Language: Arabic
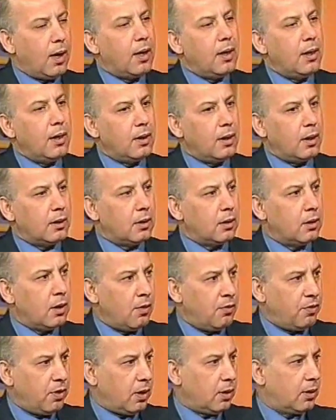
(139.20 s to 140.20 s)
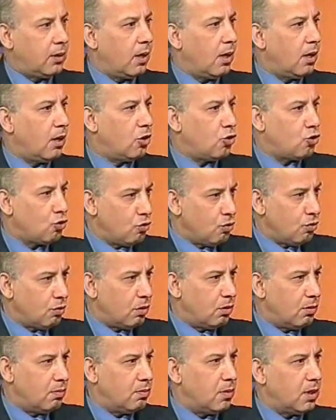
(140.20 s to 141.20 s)
ولكن اذا تضافرت
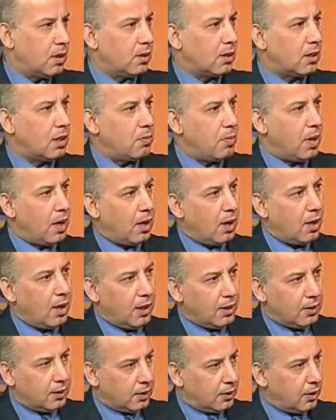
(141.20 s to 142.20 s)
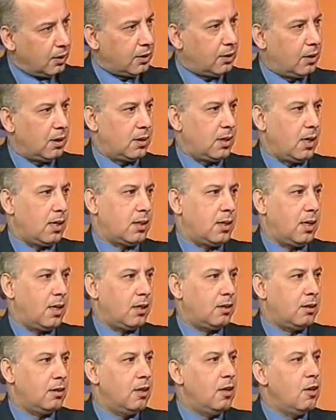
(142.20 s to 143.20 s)
الجهود من قبل عده
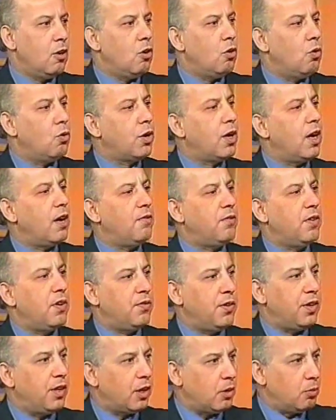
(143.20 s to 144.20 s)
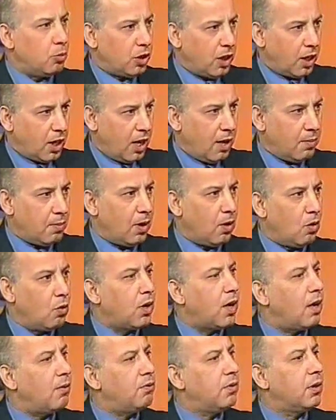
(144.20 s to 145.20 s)
اختصاصات وكان في فريق
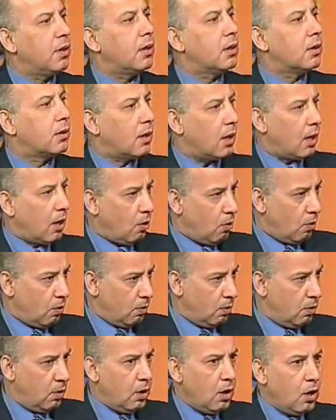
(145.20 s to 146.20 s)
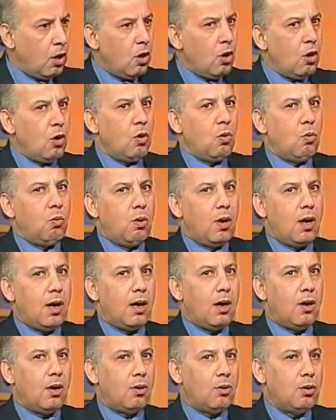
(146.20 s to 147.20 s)
متكامل وكان في خطة له نعم.
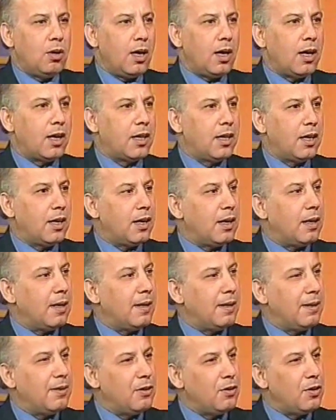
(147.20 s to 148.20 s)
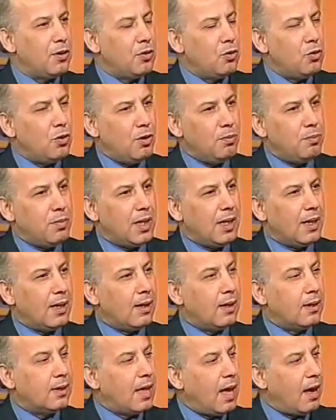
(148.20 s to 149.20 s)
وهناك آه، نوع
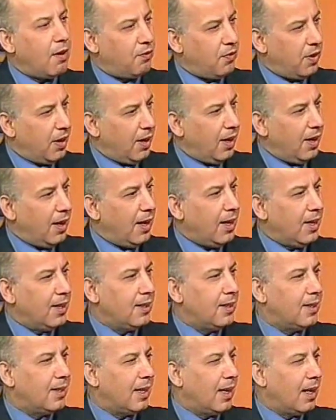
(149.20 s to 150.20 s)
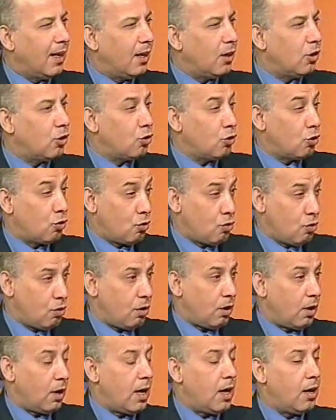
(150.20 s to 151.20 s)
من الدافع عند
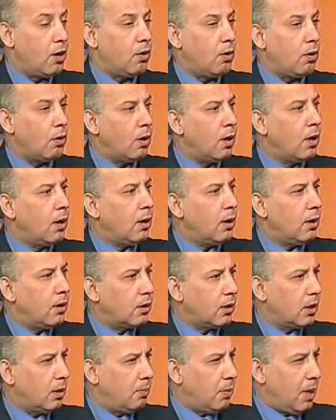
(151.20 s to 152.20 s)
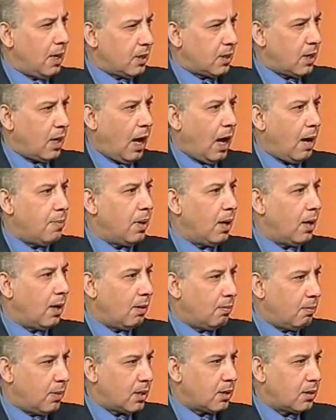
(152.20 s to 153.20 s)
الدكتور لأنه الطب ليس
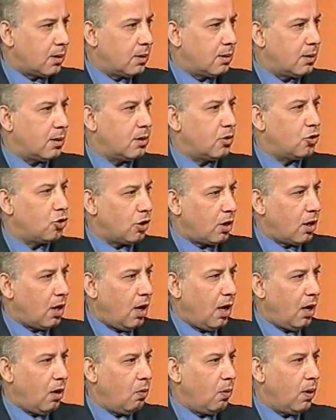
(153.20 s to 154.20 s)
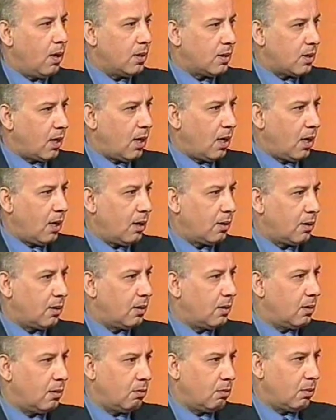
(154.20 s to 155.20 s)
عمل بس جراحة
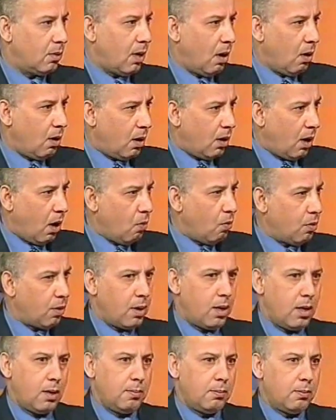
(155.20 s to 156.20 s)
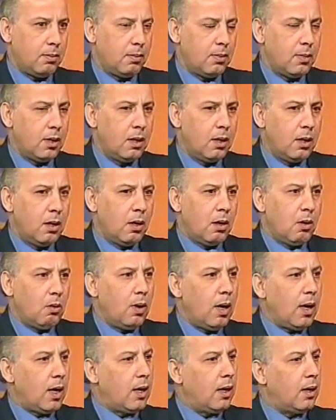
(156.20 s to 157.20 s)
وإزالة أورام نعم.
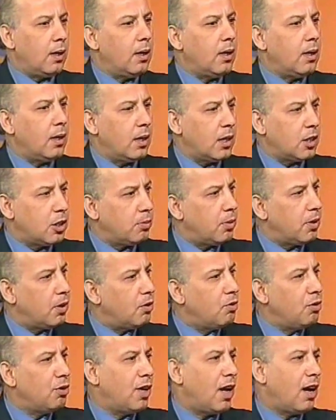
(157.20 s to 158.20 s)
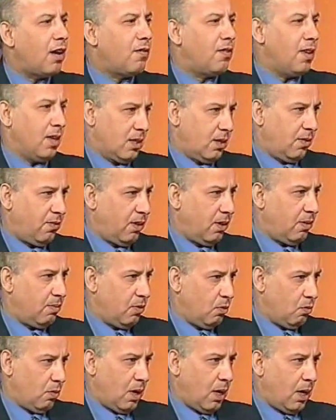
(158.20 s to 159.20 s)
ولكن يجب أن يكون هناك
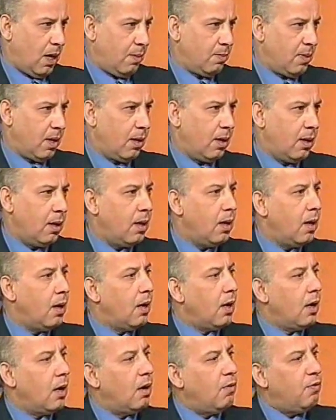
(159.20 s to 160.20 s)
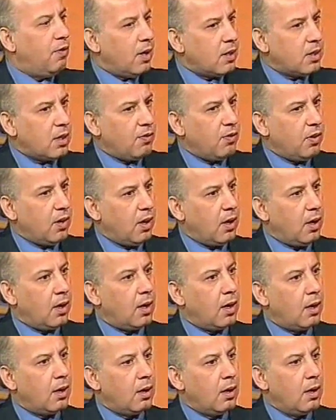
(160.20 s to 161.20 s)
فلسفة من وراء العمل طبعا. الفلسفة
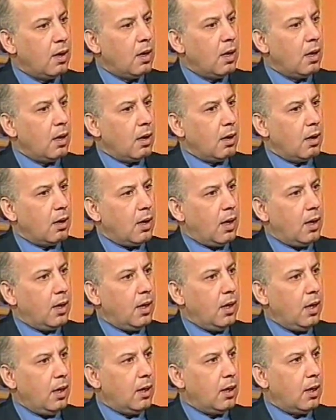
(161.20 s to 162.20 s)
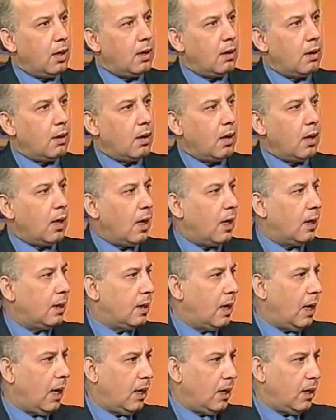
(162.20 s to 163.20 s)
هي يعني إحنا
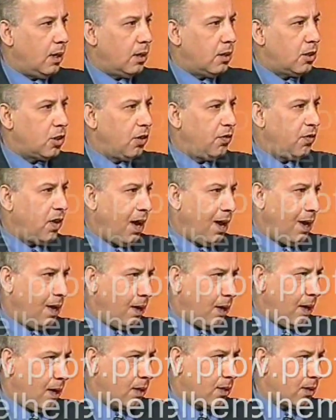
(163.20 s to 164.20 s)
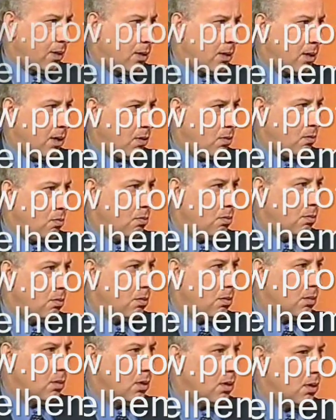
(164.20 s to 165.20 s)
لا ندعي شفاء الناس
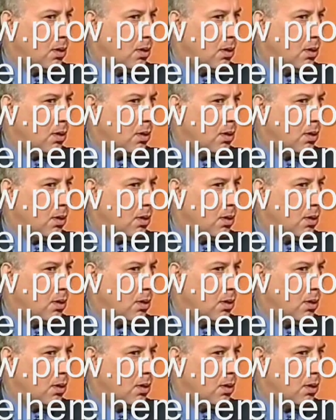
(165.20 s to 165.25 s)
أو